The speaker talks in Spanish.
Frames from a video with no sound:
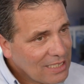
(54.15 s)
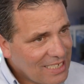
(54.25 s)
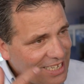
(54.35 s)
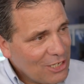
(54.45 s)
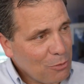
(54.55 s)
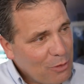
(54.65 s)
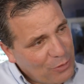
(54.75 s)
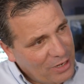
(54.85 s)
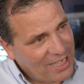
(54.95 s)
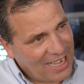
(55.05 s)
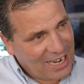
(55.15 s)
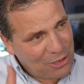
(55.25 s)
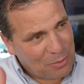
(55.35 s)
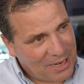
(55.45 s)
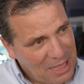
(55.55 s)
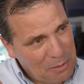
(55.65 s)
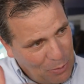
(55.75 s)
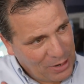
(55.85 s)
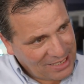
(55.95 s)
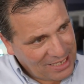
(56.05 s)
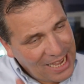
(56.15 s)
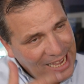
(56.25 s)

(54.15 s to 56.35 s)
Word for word: Si querés yo preferiría dejar eso para después